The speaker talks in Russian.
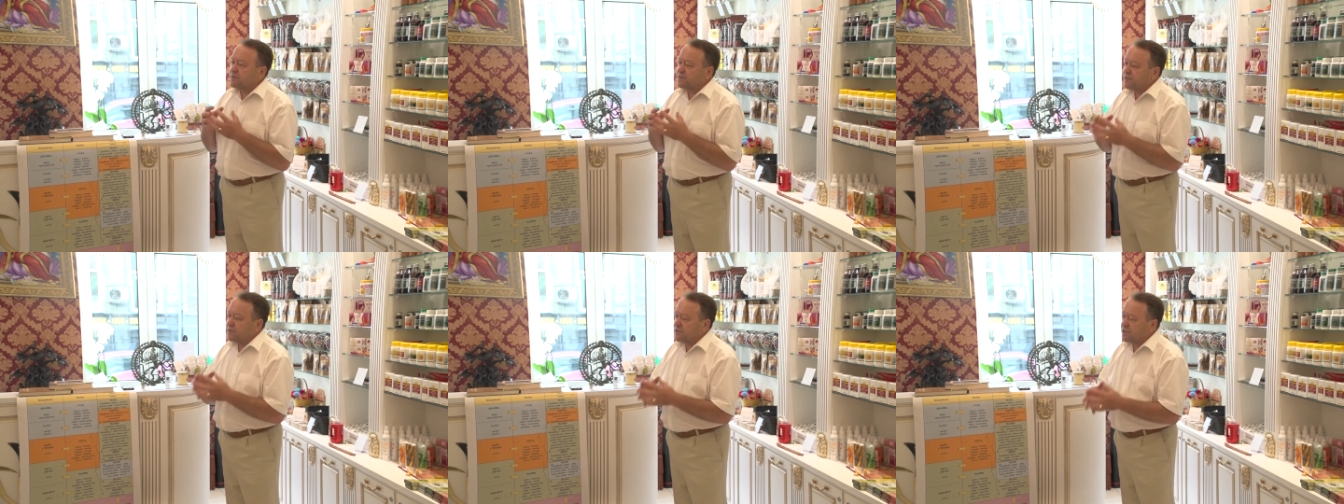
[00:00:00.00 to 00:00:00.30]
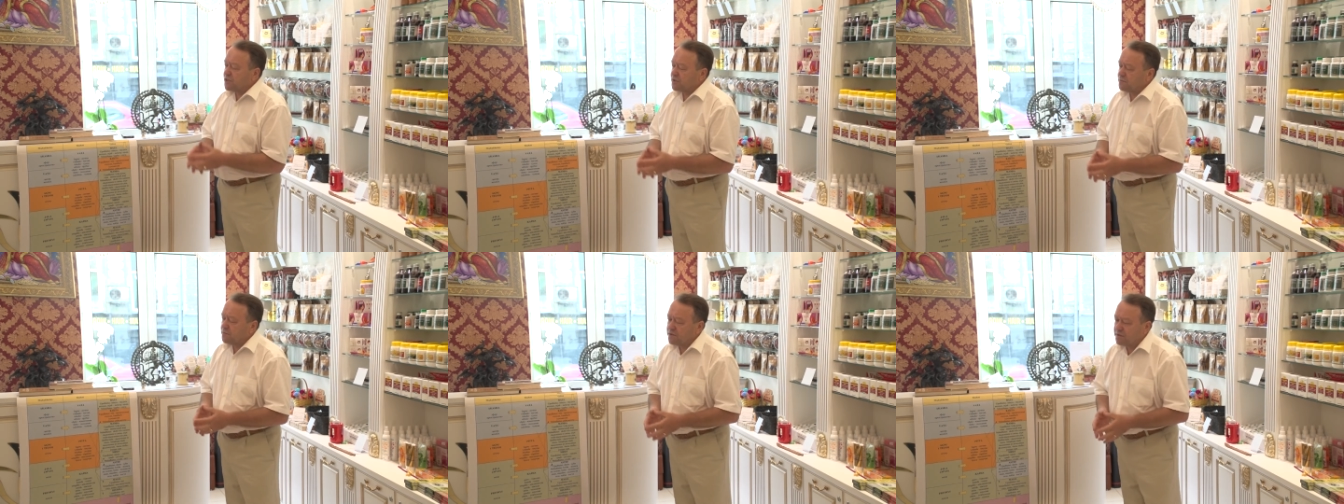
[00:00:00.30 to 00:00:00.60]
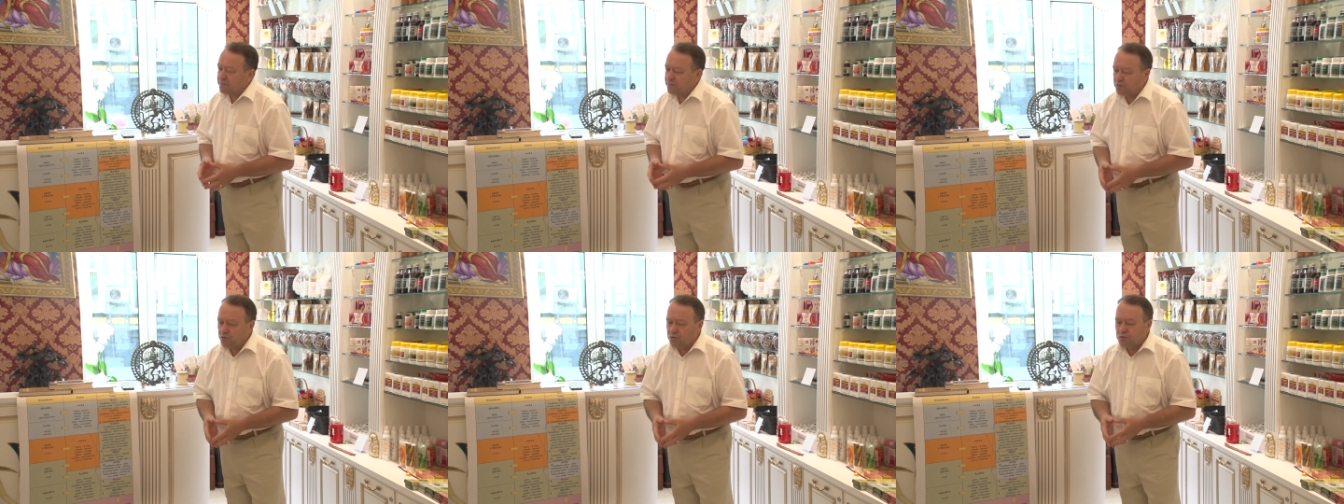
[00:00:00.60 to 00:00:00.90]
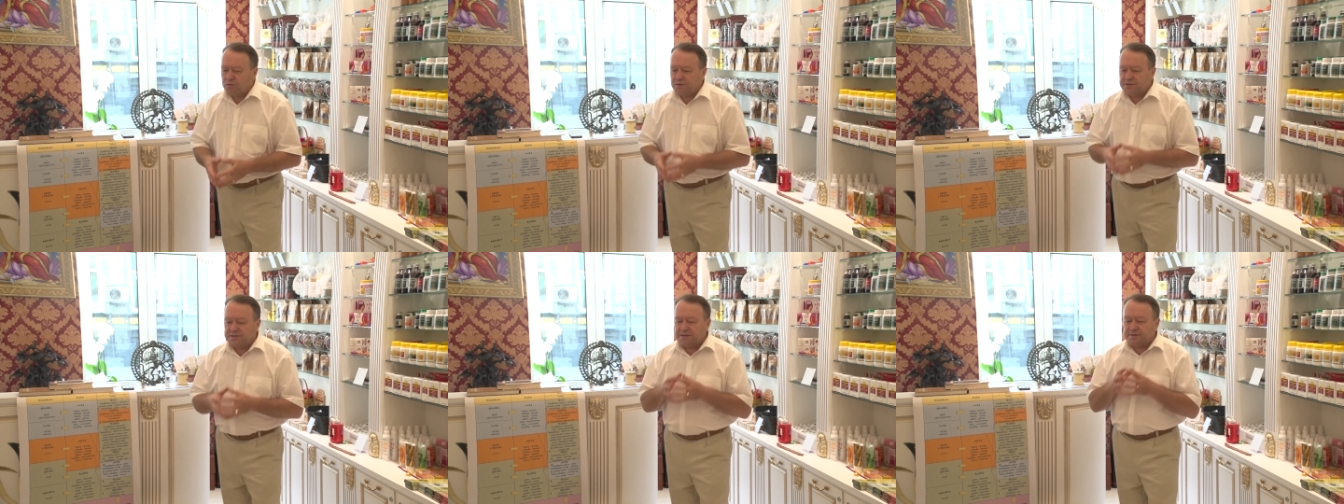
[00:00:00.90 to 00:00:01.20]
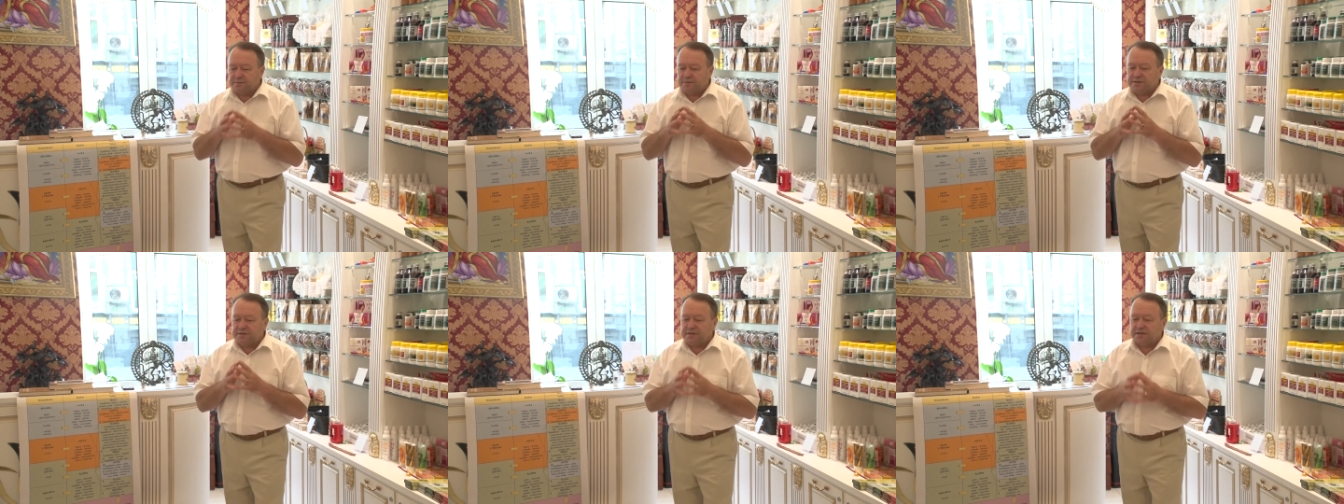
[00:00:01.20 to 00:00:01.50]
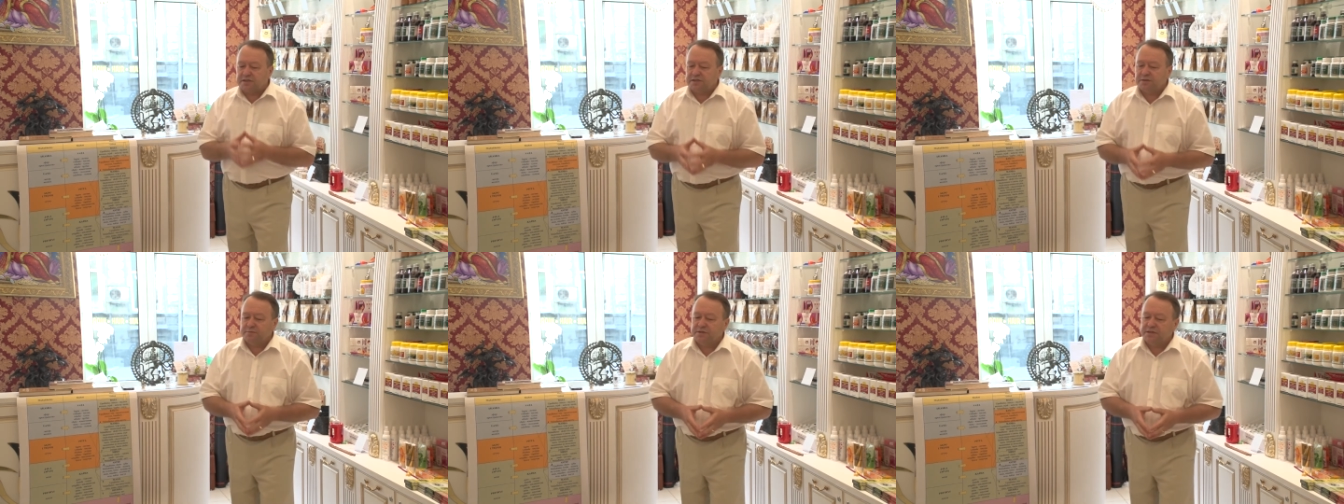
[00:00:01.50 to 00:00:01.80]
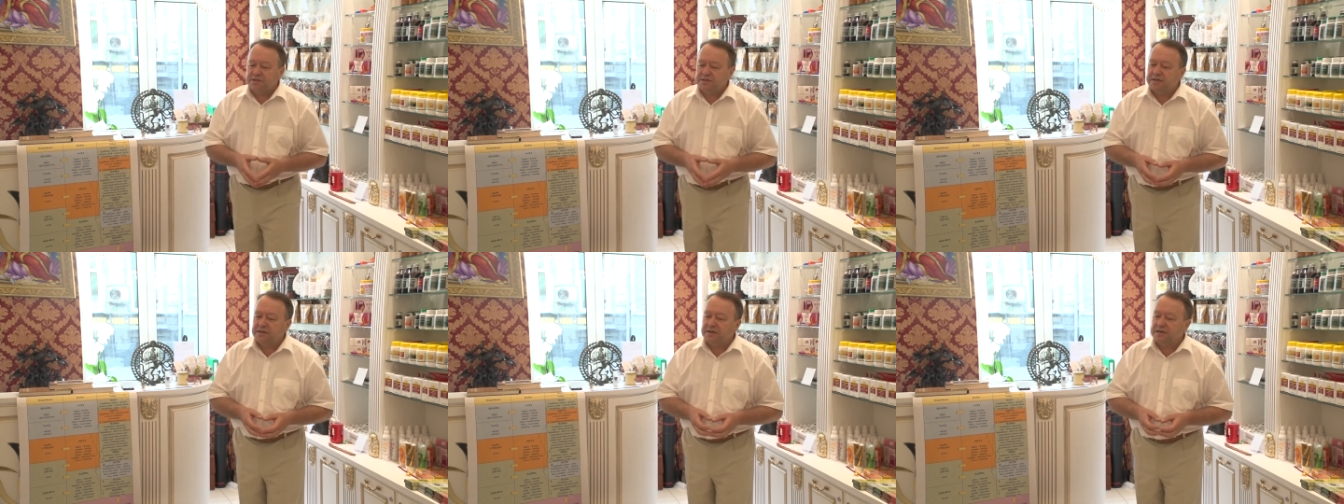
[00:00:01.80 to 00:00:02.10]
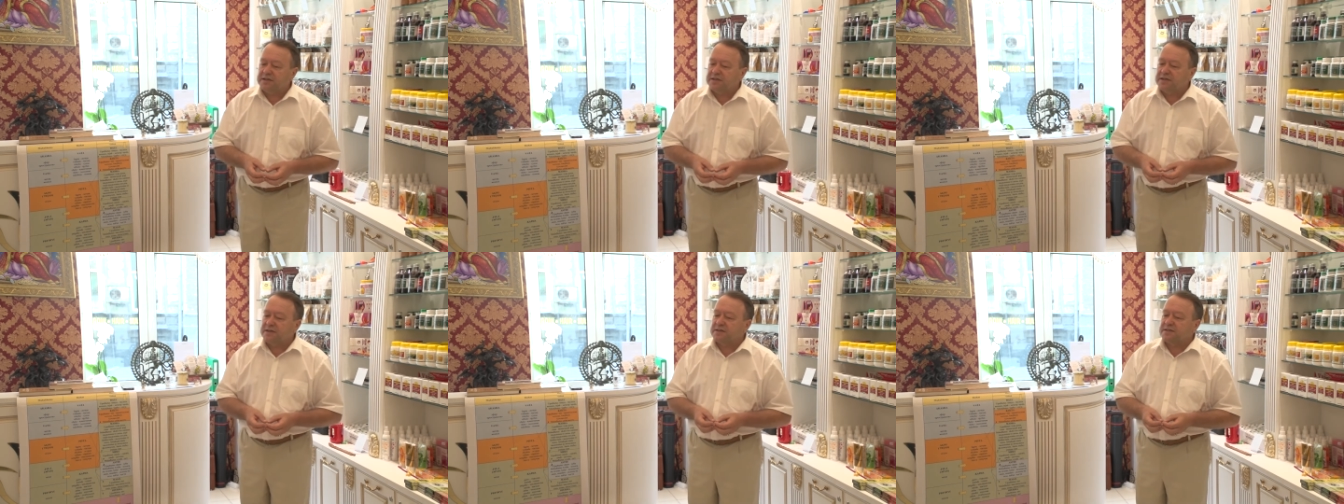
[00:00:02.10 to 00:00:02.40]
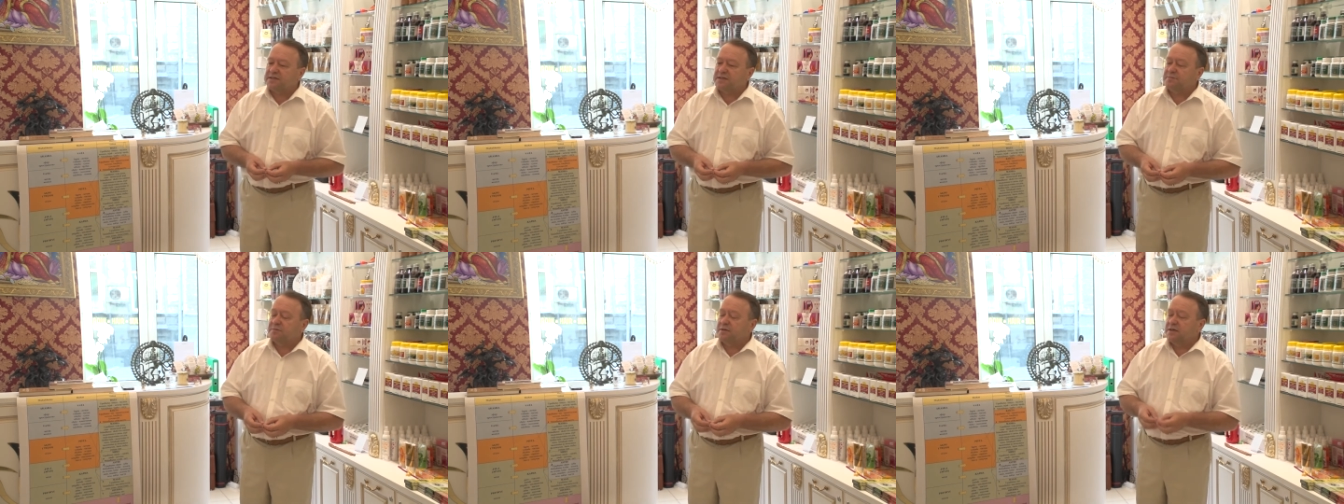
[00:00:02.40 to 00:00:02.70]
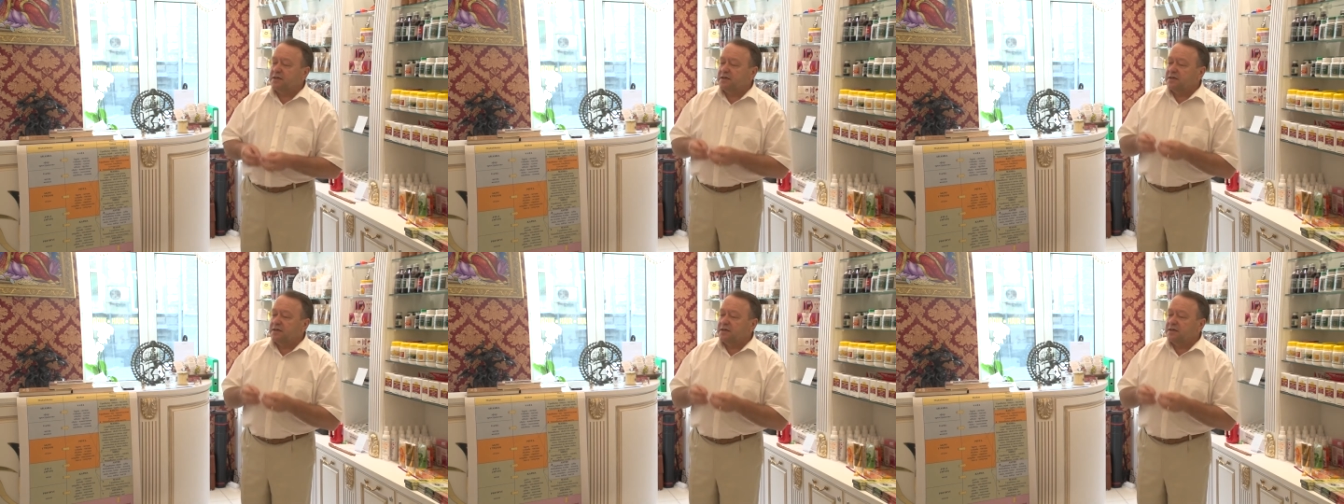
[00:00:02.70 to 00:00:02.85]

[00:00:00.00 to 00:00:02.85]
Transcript: с нашими эмоциями, с нашим интеллектом,